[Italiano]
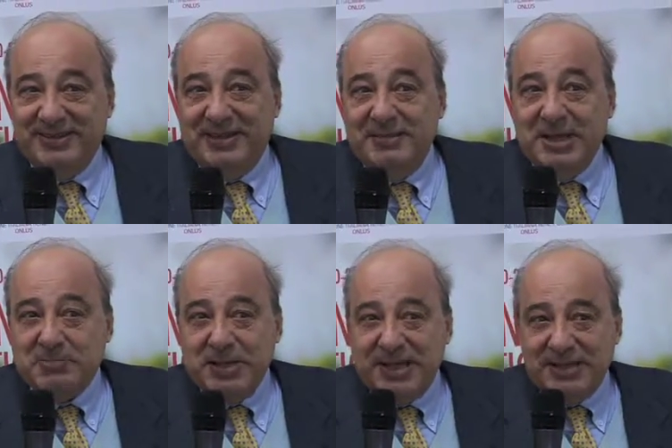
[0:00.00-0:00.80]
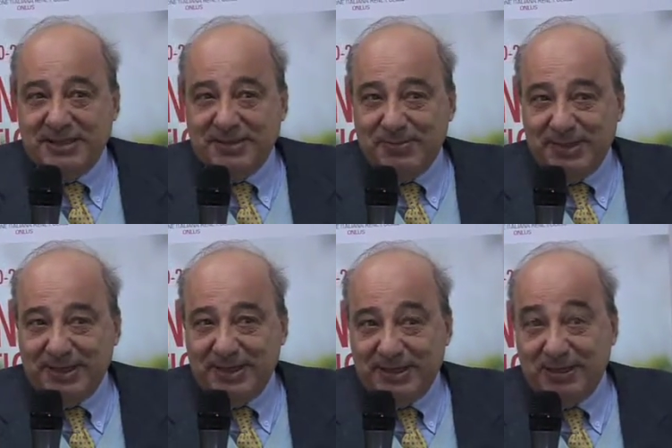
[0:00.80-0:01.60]
la mia esperienza
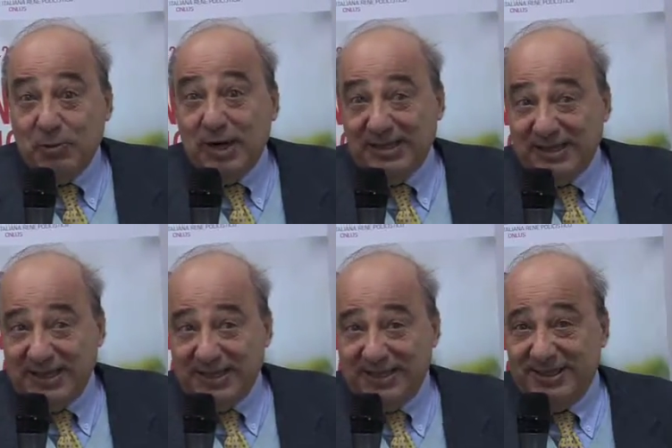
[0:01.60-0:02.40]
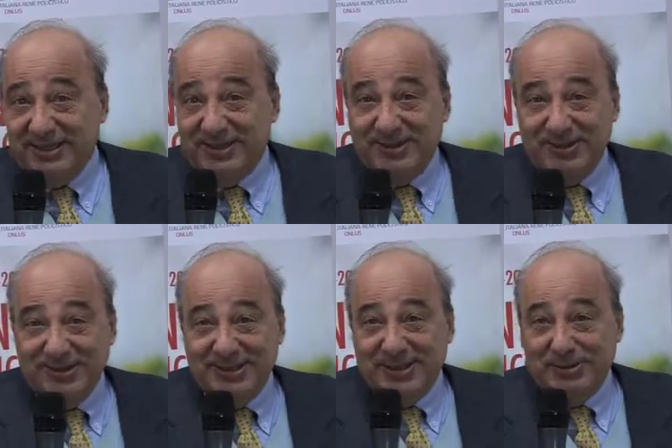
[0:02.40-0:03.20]
quindi è di 40 anni
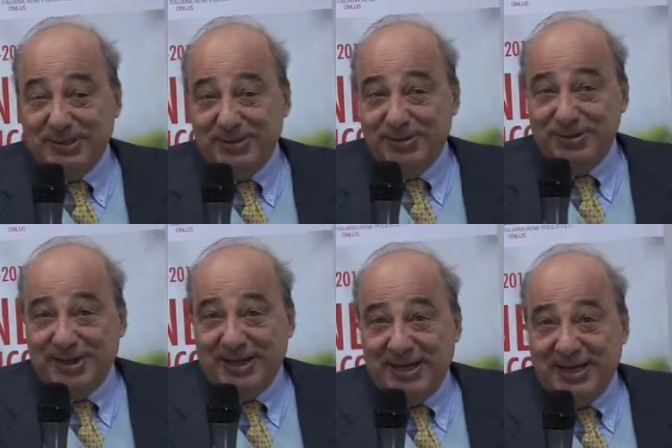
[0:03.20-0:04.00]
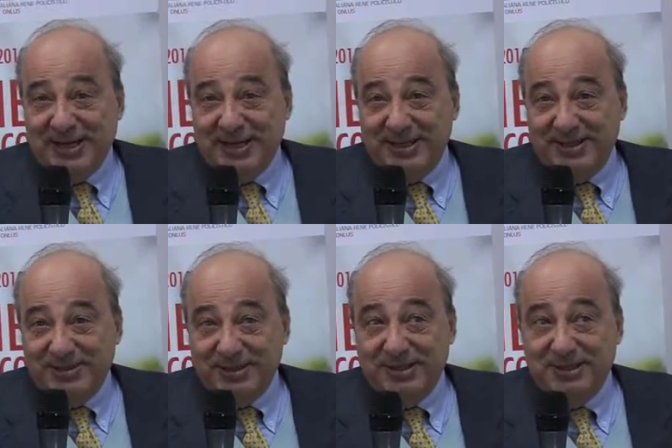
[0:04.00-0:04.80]
con eh, le patologie renali di
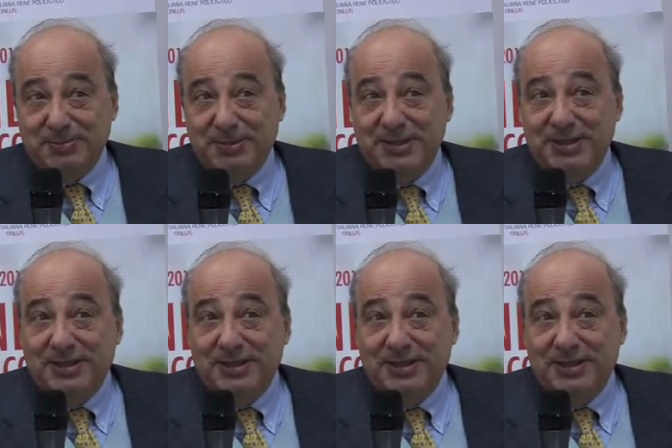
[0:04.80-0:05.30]
tutti i tipi.